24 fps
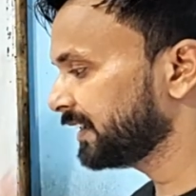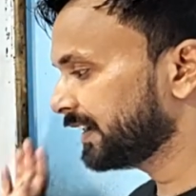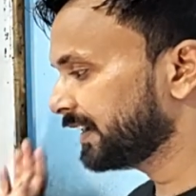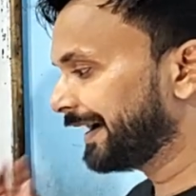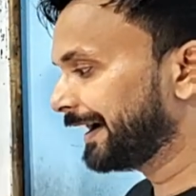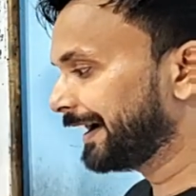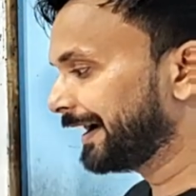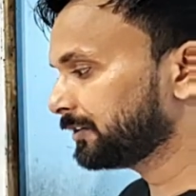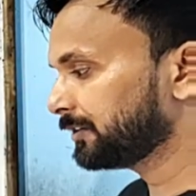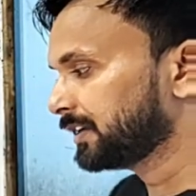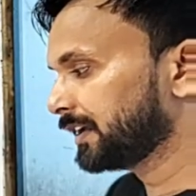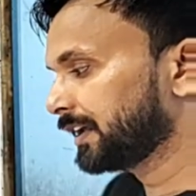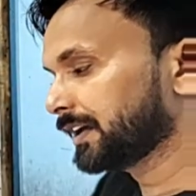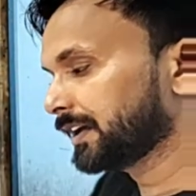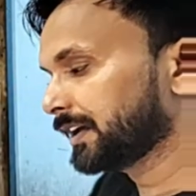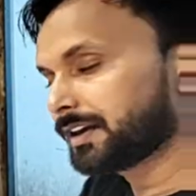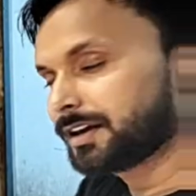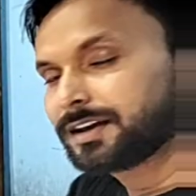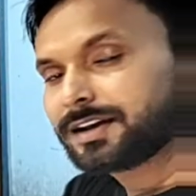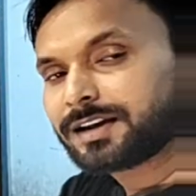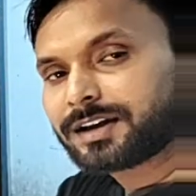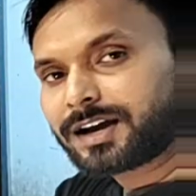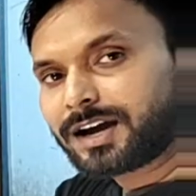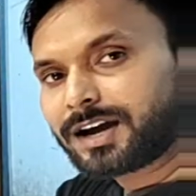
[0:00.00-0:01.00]
हाइट हो जाएगी
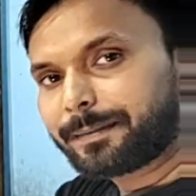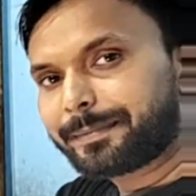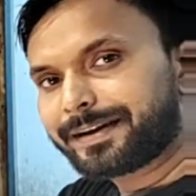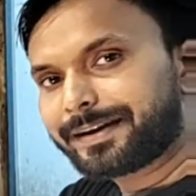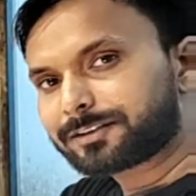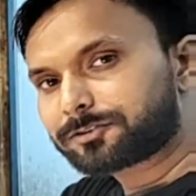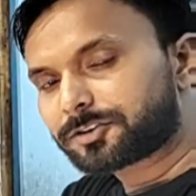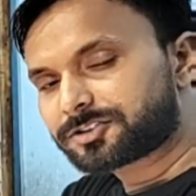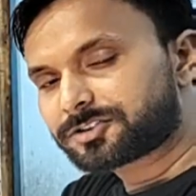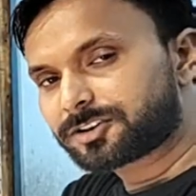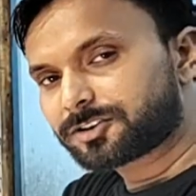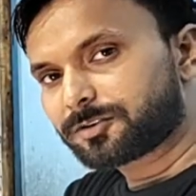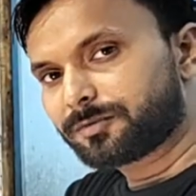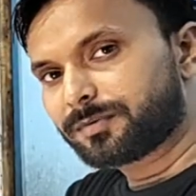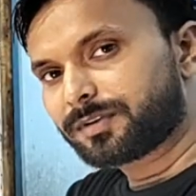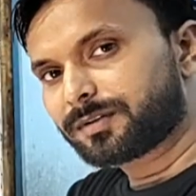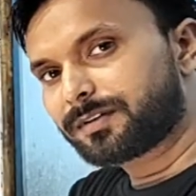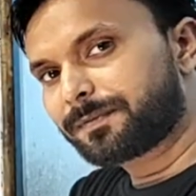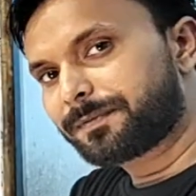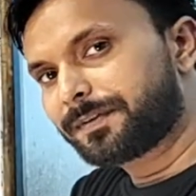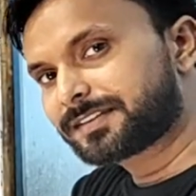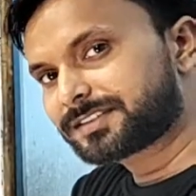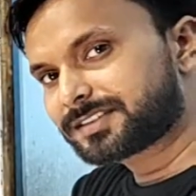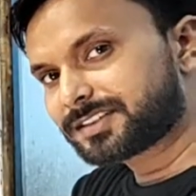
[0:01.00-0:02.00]
अब बेटा क्वेश्चन को मैं एक
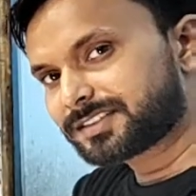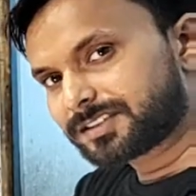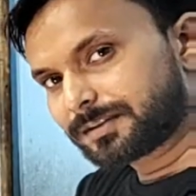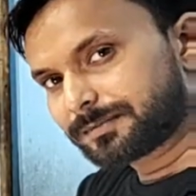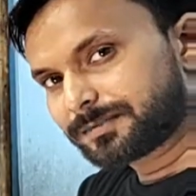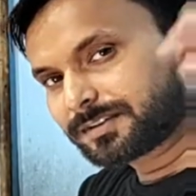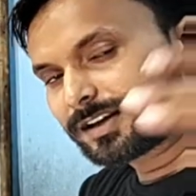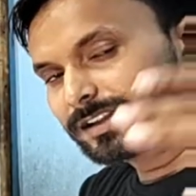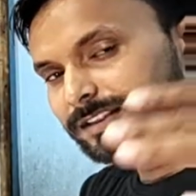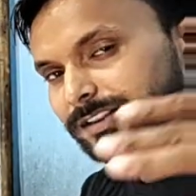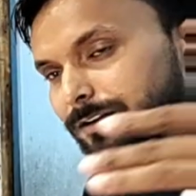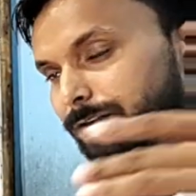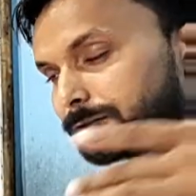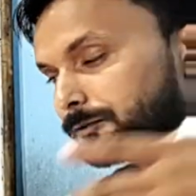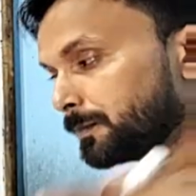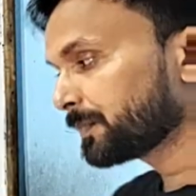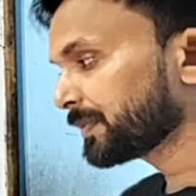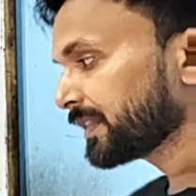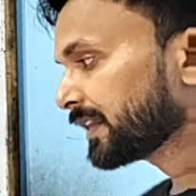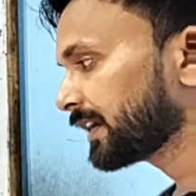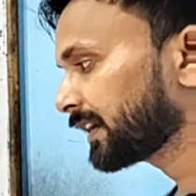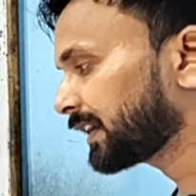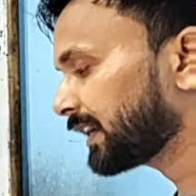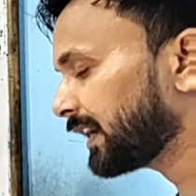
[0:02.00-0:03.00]
बार फिर से समझाता हूँ
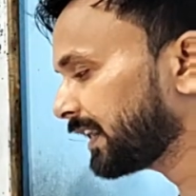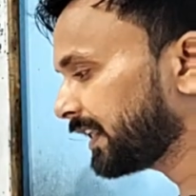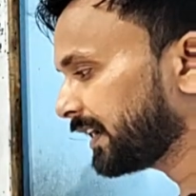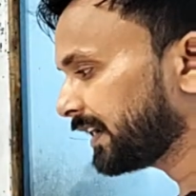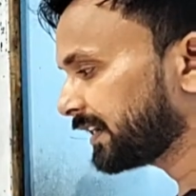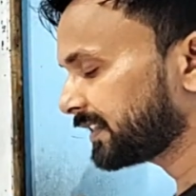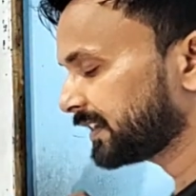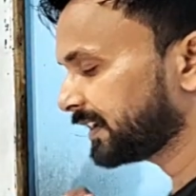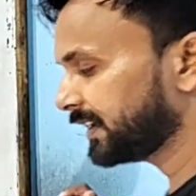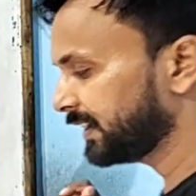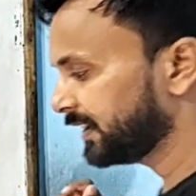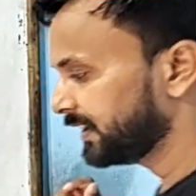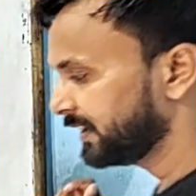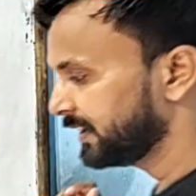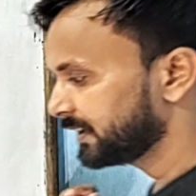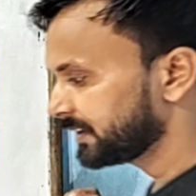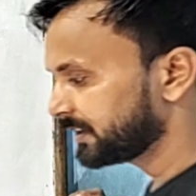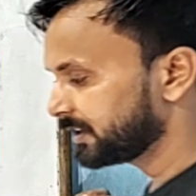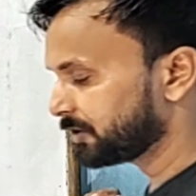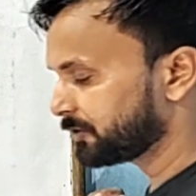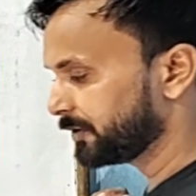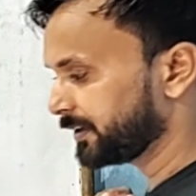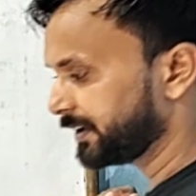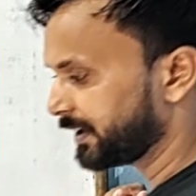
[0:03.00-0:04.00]
कह रहा था
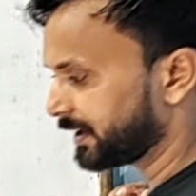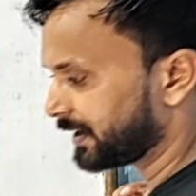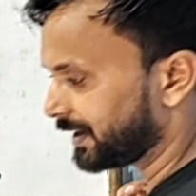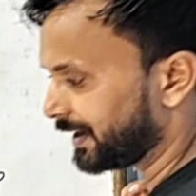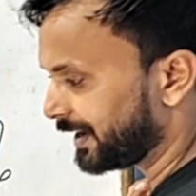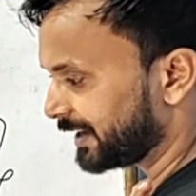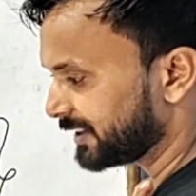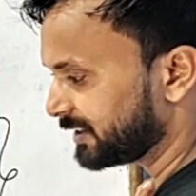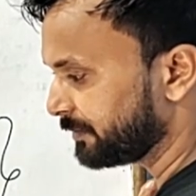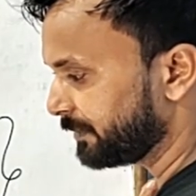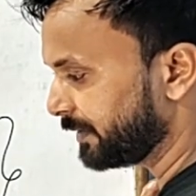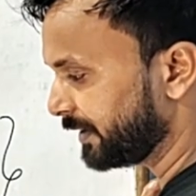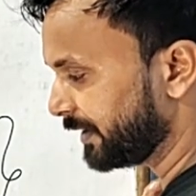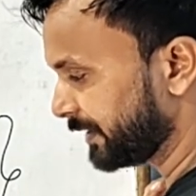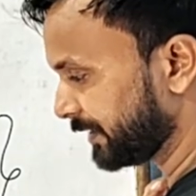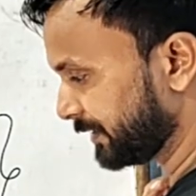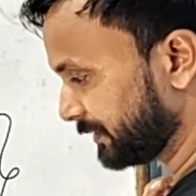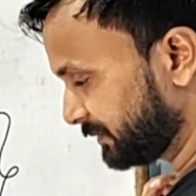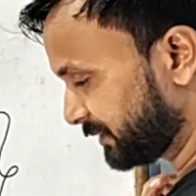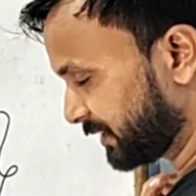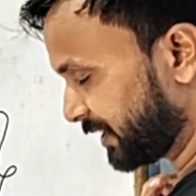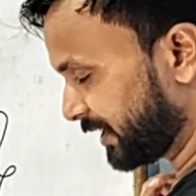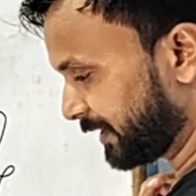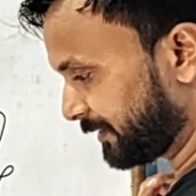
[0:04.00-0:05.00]
कि कोई एक आदमी है
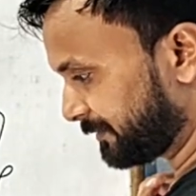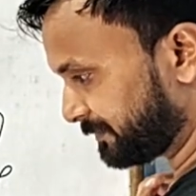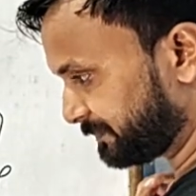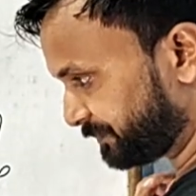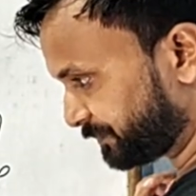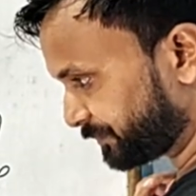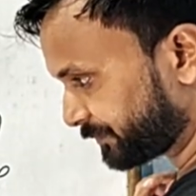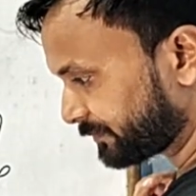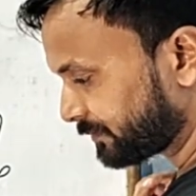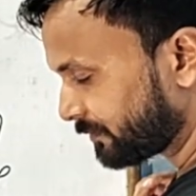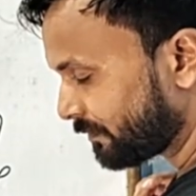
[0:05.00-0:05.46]
ठीक